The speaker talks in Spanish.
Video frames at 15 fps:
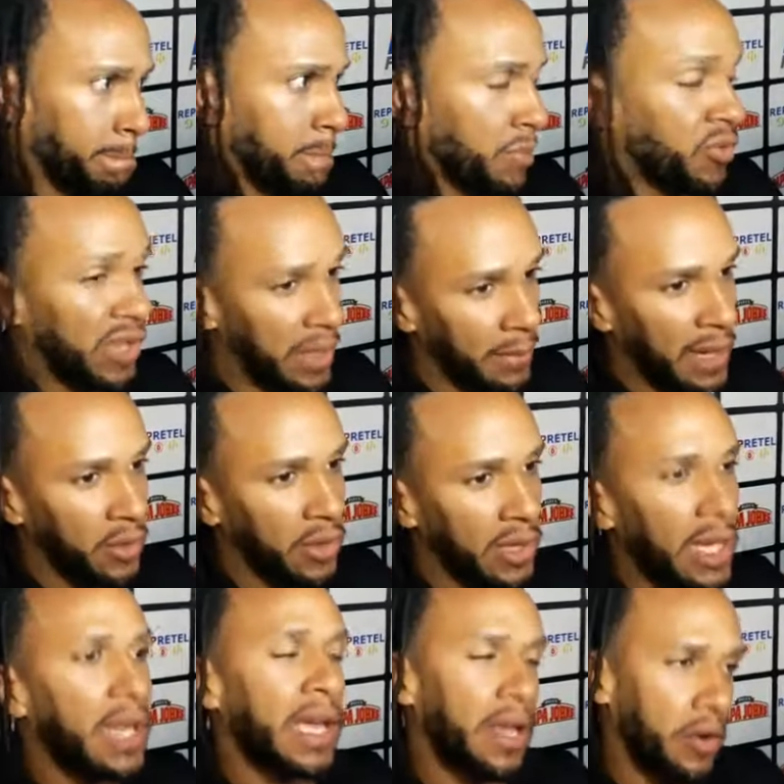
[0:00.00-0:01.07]
Si es
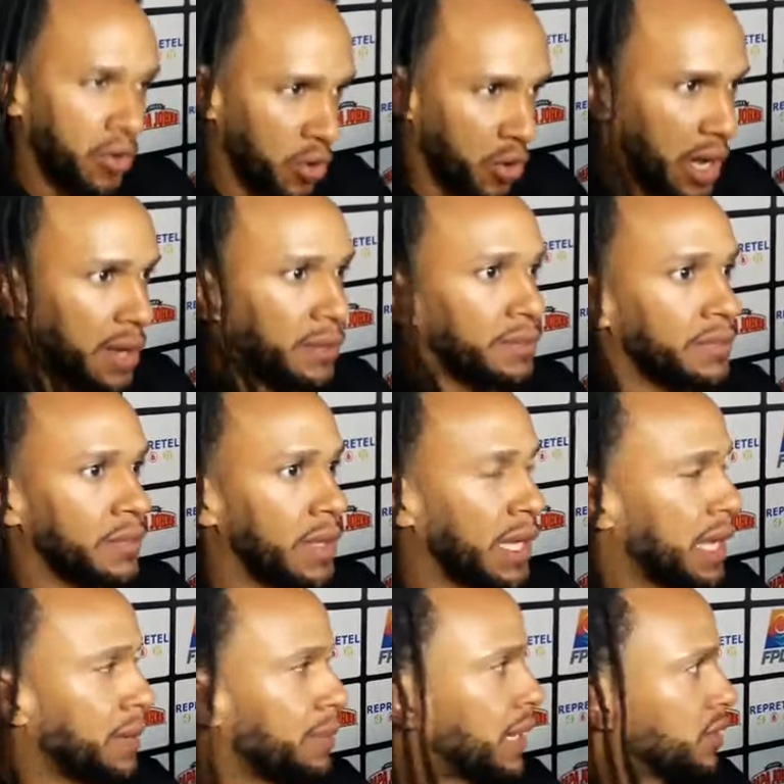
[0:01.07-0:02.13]
McDonald's, es roja
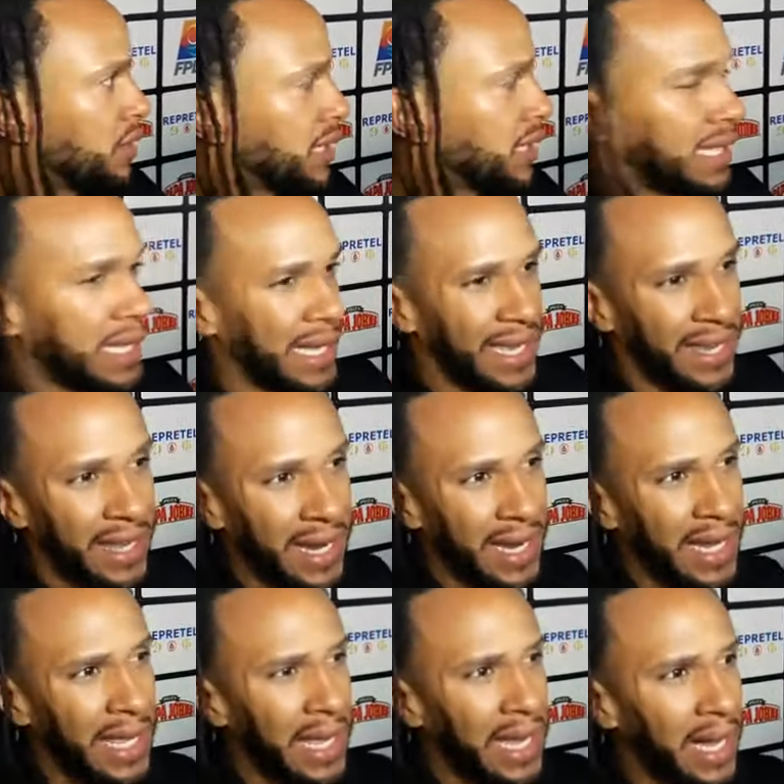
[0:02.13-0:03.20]
y McDonald's se tiene que ir de la
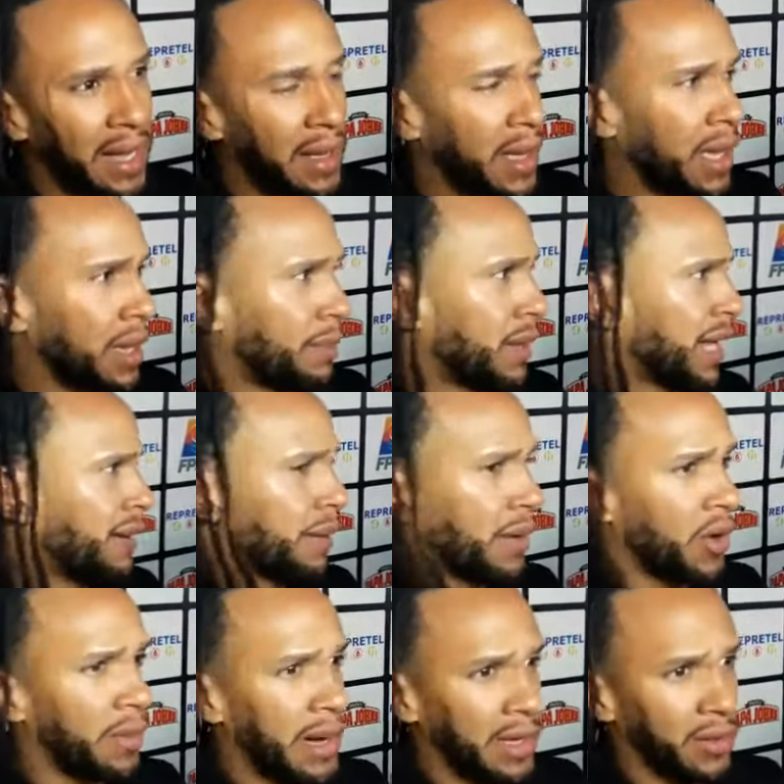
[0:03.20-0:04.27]
liga. Qué
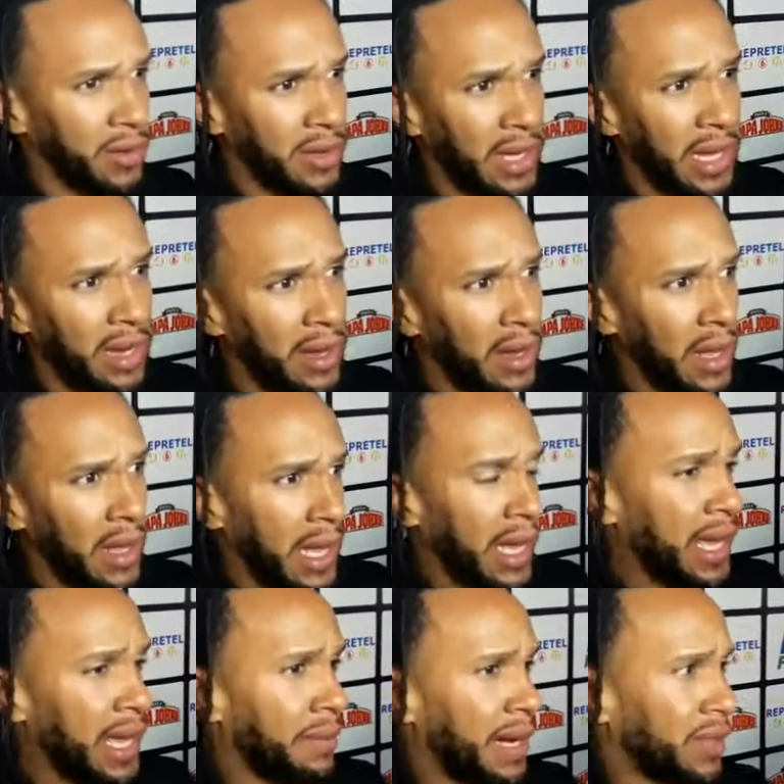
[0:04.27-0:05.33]
bárbaro McDonald's,
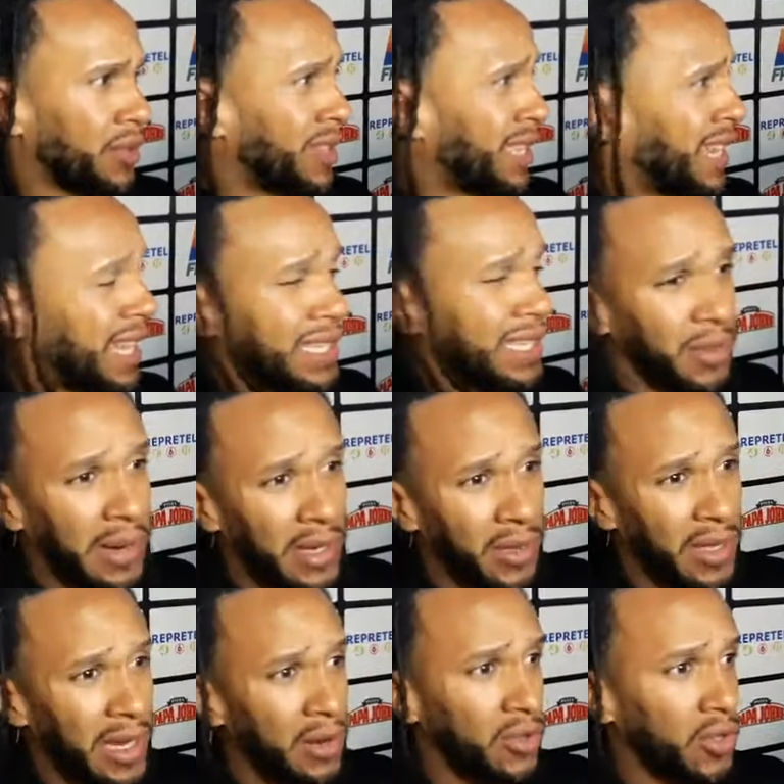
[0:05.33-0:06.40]
eh, McDonald's esto,
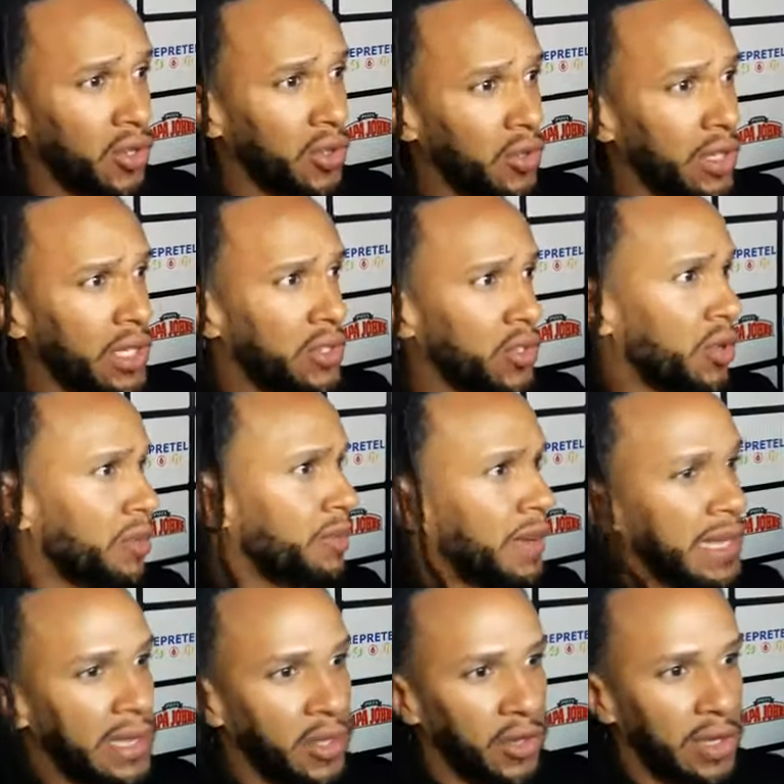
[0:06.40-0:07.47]
McDonald's lo otro, y son
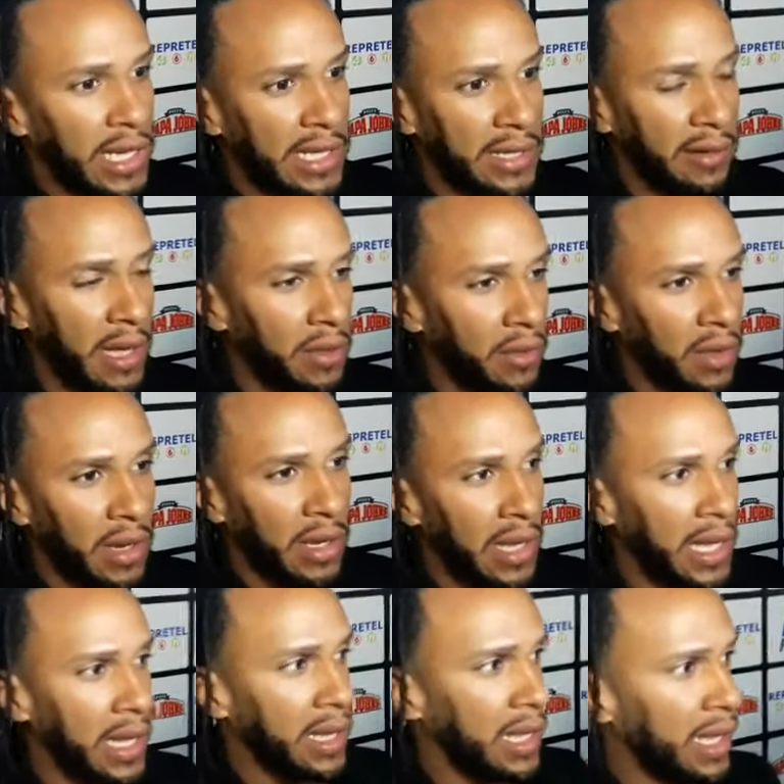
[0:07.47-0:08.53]
22 días hablando del,
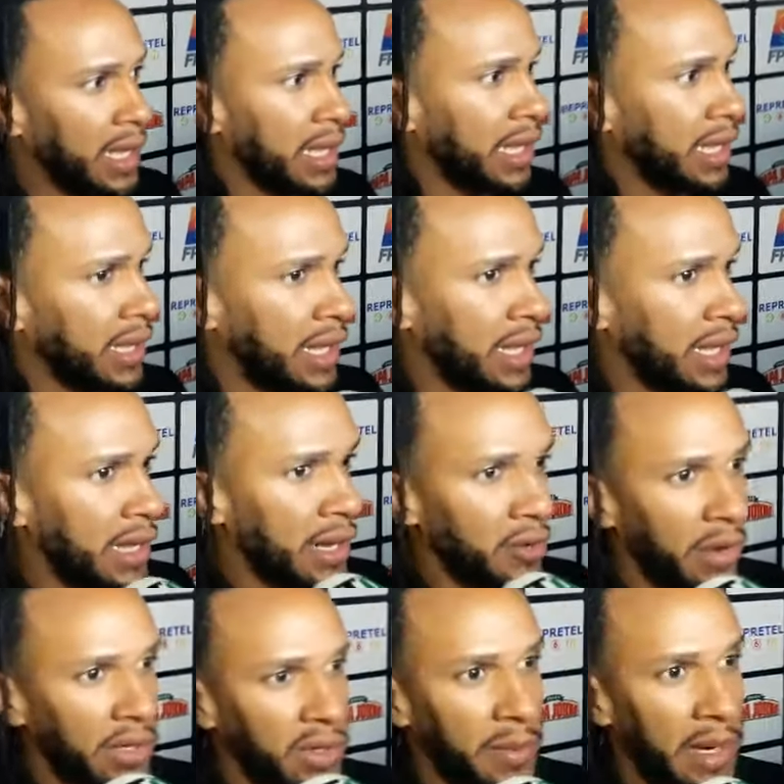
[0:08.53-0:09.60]
de, de, del
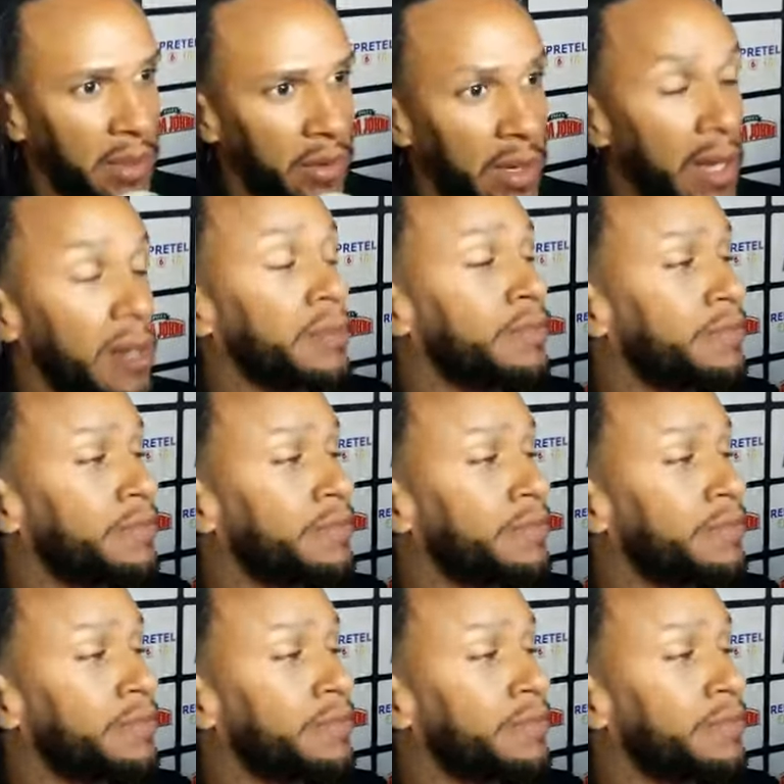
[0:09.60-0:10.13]
de McDonald's.